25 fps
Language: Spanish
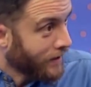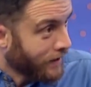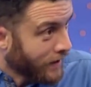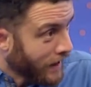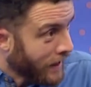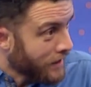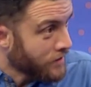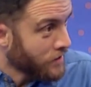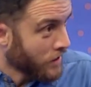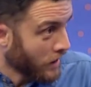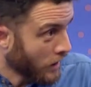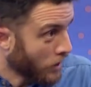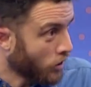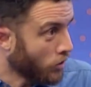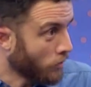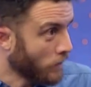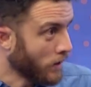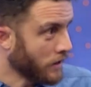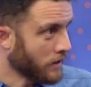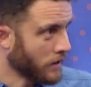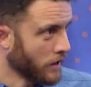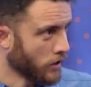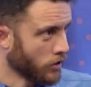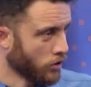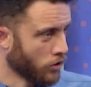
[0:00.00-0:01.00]
detalles y
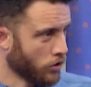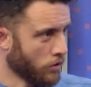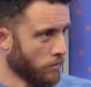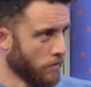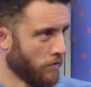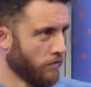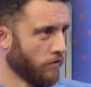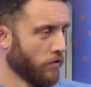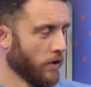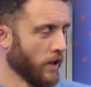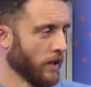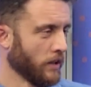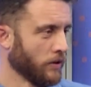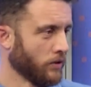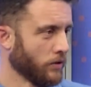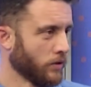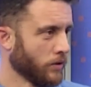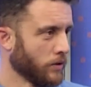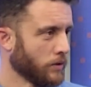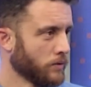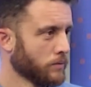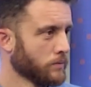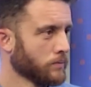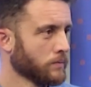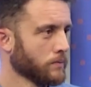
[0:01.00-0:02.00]
comentarnos cómo fue
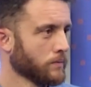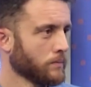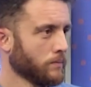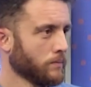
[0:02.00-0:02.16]
esto.